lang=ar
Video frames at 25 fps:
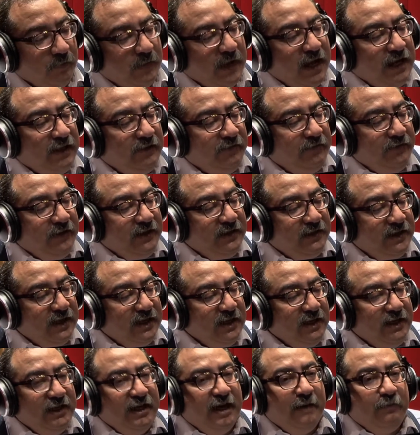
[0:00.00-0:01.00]
مات في
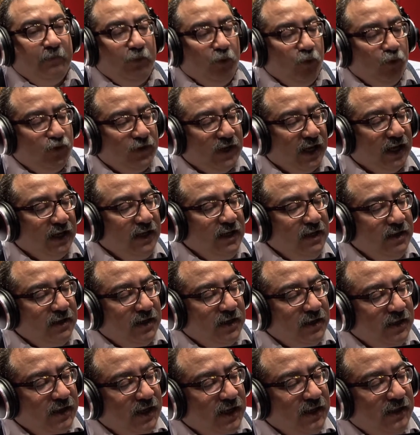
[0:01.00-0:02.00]
سن يبدو
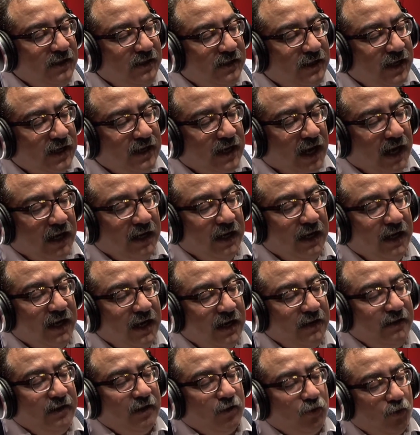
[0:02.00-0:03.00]
صغيرا جدا على
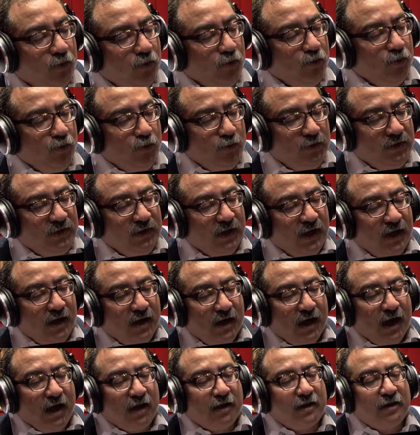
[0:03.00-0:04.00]
هذا القلود
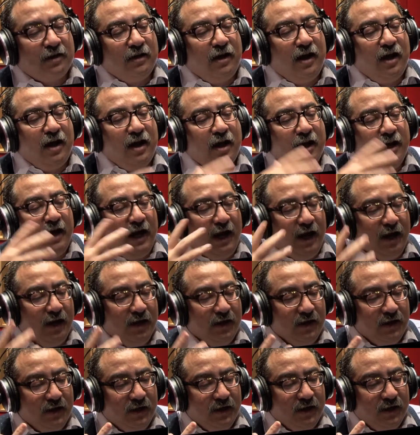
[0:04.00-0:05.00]
الرائع
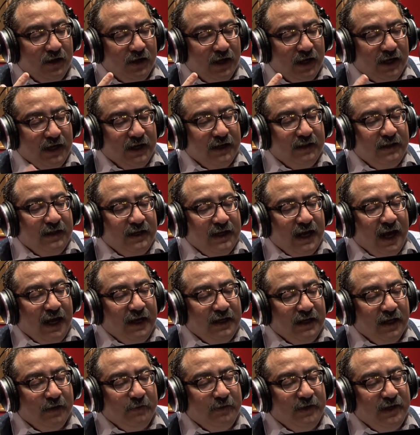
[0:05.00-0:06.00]
الذي
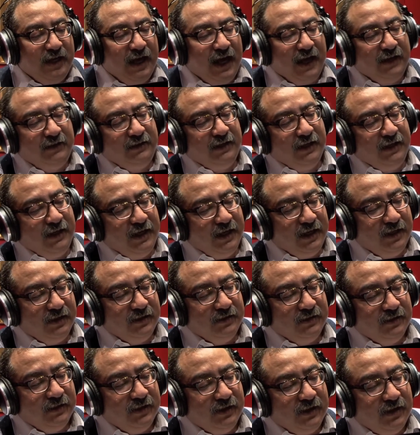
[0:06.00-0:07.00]
يحيا به حتى الان
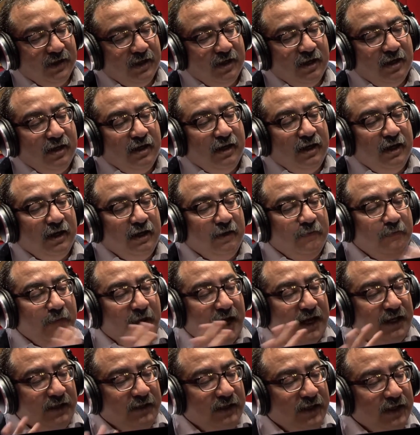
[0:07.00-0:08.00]

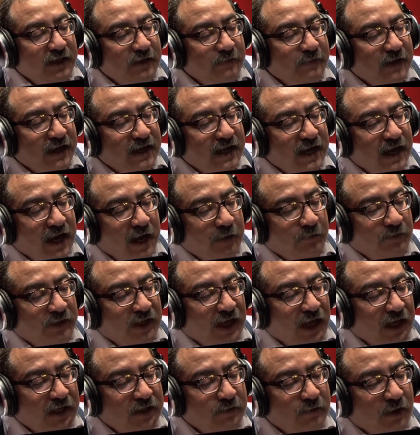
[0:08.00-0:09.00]
المجد اللي بناه عبد
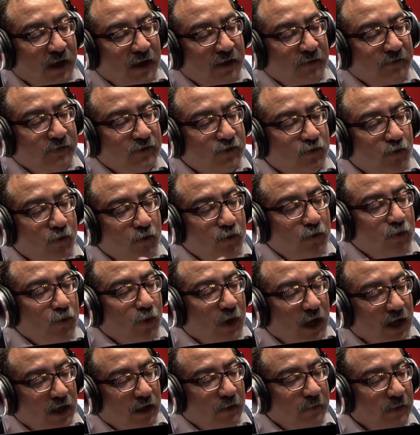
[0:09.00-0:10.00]
الحليم حافظ
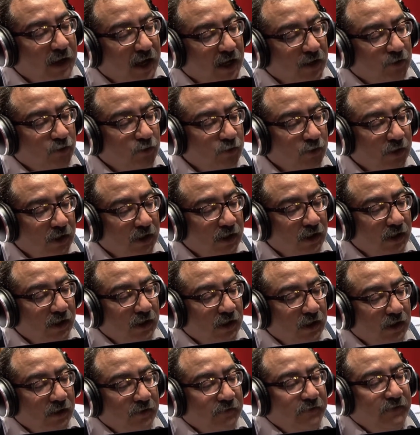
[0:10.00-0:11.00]
كله على بعضه
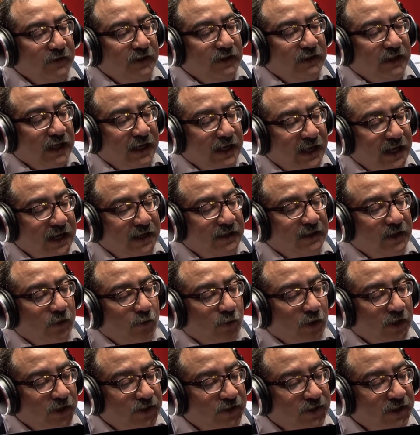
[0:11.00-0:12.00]
في
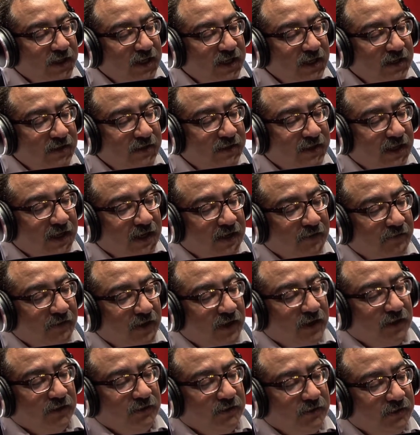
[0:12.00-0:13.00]
23 سنة
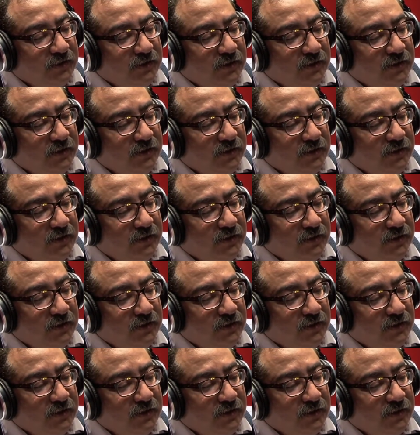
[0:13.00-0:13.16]
فقط